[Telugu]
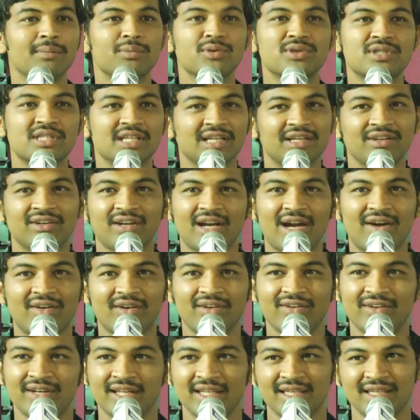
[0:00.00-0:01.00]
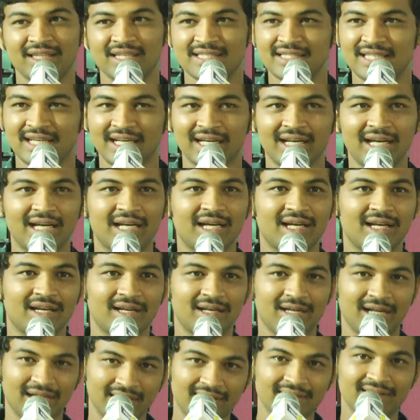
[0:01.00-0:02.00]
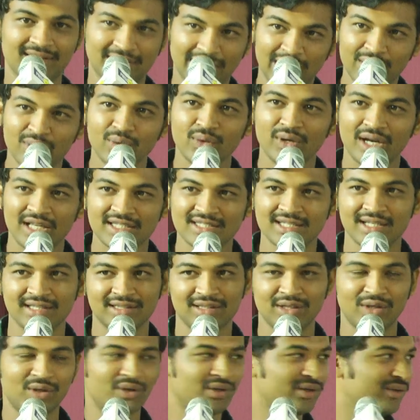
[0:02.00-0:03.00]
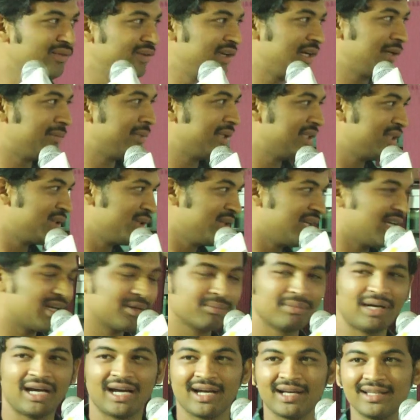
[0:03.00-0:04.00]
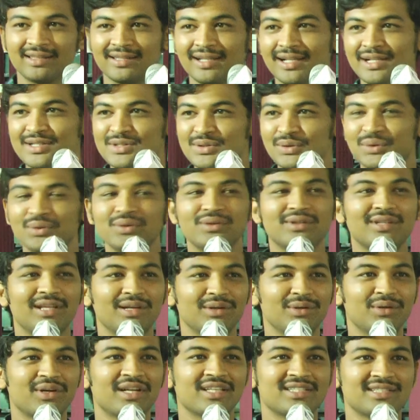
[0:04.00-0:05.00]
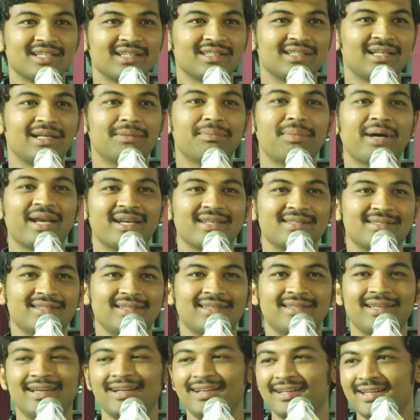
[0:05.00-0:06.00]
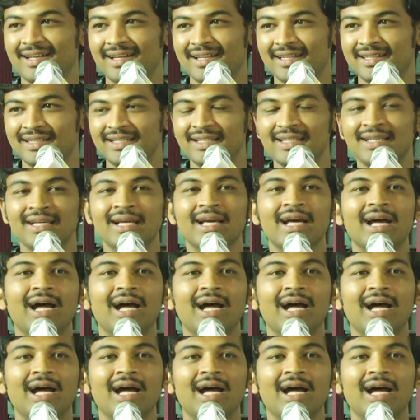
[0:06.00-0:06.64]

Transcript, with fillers: పుస్తకం రావడం అనేది నిజంగా అంటే తెలుగు రచయితల్లో వీరభద్రుడి గారికి బాగా తెలుసు తెలుగు రచయితల పరిస్థితి ఏంటనేది